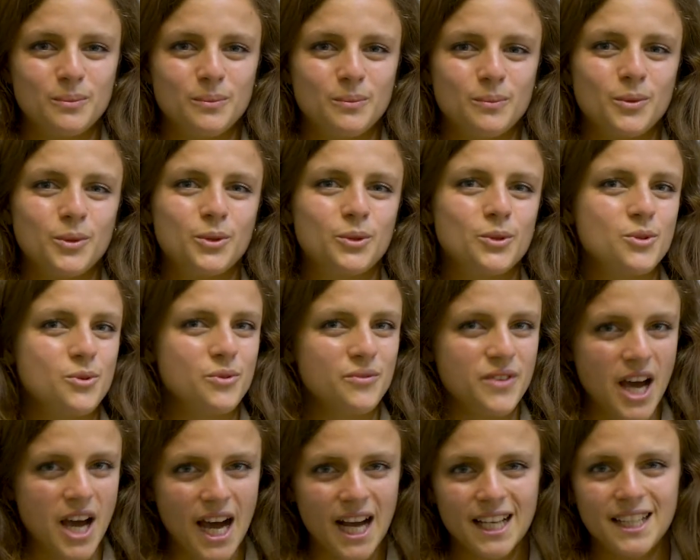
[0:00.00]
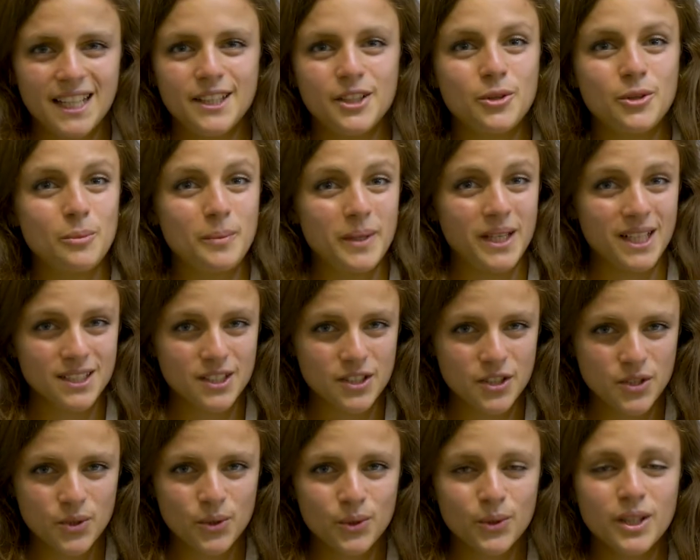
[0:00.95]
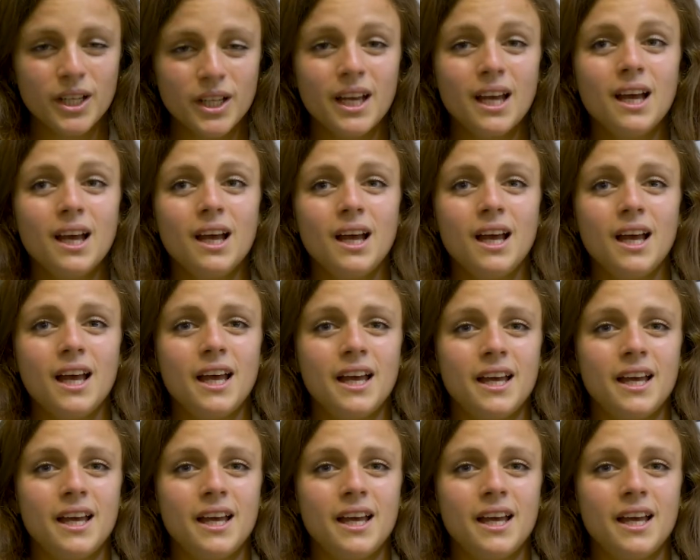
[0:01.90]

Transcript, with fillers: molto gioviale, di cooperazione,